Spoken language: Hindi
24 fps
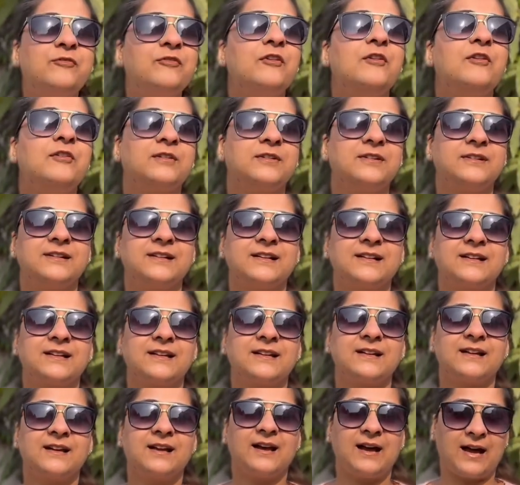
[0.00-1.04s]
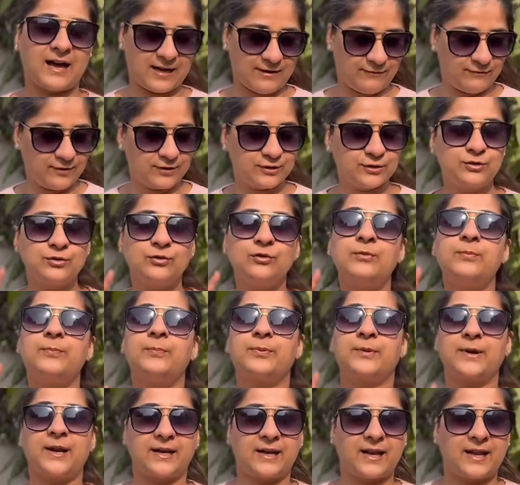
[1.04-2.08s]
फोर आई विल डू
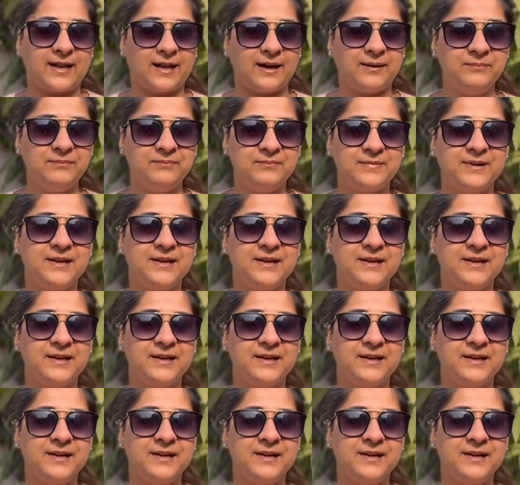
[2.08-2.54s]
प्राणायाम